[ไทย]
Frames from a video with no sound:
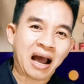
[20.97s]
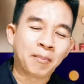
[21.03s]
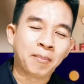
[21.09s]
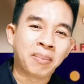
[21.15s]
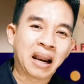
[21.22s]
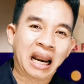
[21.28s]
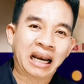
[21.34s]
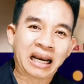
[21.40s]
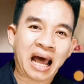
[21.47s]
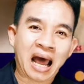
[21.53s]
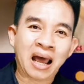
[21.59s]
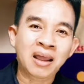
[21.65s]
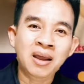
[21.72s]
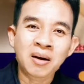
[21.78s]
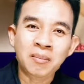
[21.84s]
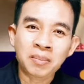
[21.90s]
จะพรรณนา
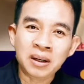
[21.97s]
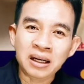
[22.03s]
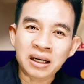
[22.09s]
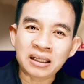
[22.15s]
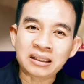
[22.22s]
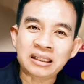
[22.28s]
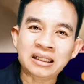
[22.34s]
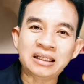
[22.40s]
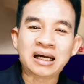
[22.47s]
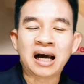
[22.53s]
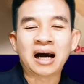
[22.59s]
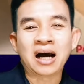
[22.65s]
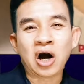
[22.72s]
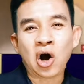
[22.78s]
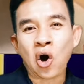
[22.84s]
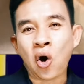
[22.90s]
เพื่อที่จะ
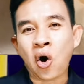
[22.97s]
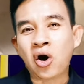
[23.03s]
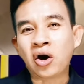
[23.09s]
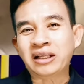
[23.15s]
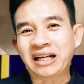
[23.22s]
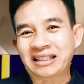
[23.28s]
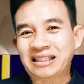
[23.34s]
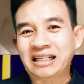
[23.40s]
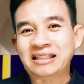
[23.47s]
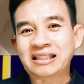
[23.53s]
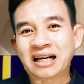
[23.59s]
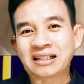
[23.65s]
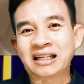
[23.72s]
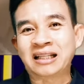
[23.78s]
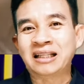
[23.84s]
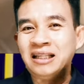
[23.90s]
ขอจากสิ่ง
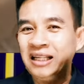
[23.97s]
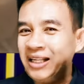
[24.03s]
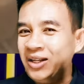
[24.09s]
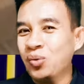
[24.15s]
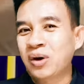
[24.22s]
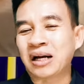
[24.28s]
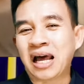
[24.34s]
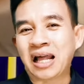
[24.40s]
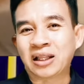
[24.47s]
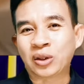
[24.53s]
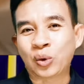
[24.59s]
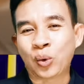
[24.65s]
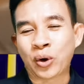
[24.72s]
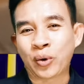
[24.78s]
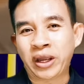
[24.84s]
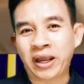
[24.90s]
ศักดิ์สิทธิ์ที่อยู่ข้างหน้า
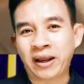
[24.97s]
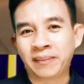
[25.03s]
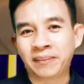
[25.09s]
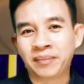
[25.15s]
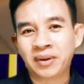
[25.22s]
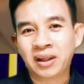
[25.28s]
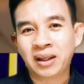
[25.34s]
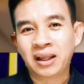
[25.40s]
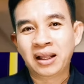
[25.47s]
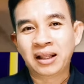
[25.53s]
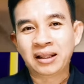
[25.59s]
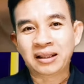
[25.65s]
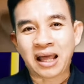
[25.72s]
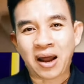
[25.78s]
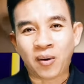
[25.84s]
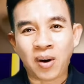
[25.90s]
ตัวเราเอง
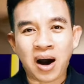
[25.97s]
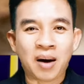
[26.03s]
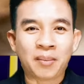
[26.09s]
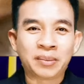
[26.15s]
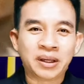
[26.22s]
แต่ว่า